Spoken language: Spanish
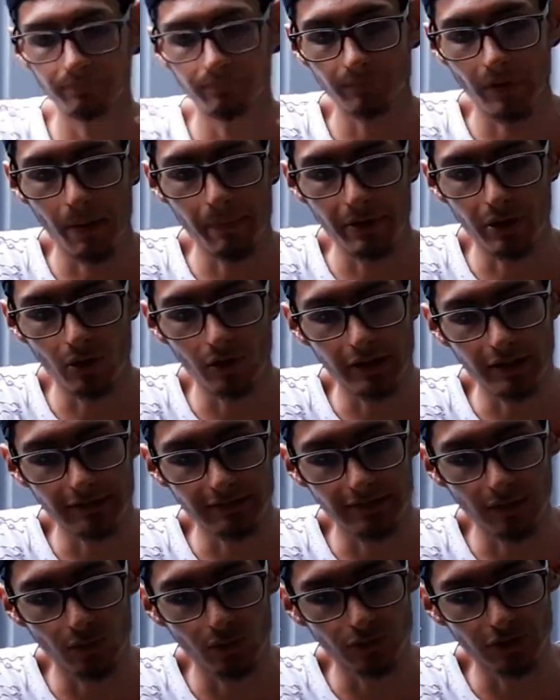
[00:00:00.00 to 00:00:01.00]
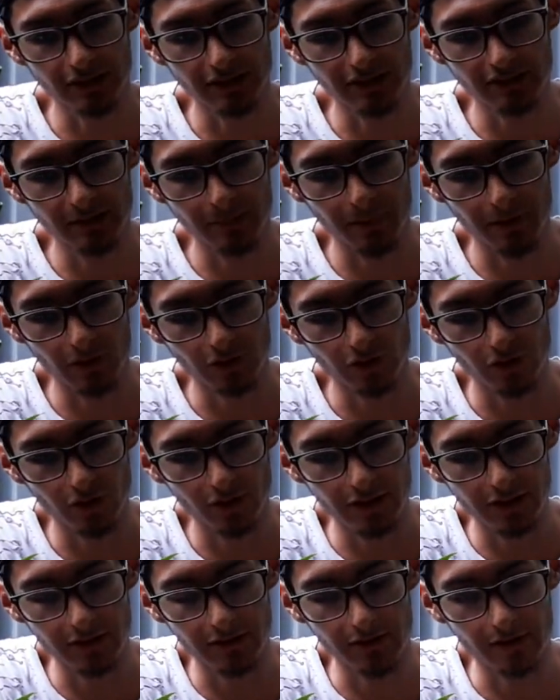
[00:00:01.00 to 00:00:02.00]
a menos que se utilice para otro
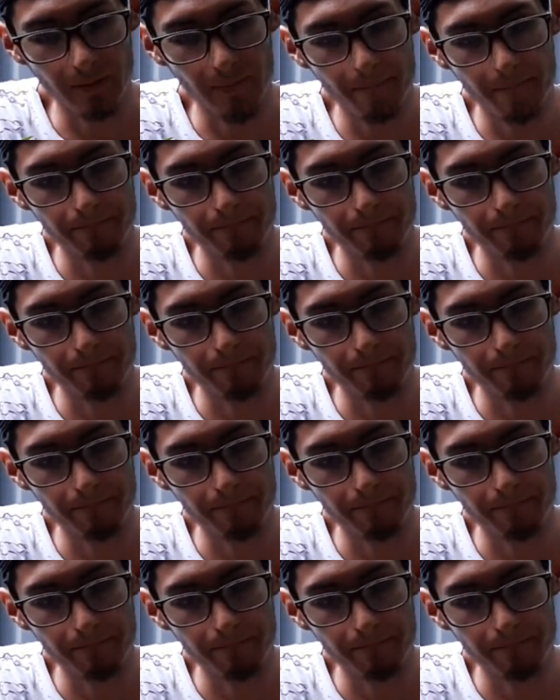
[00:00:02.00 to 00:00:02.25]
orquídea.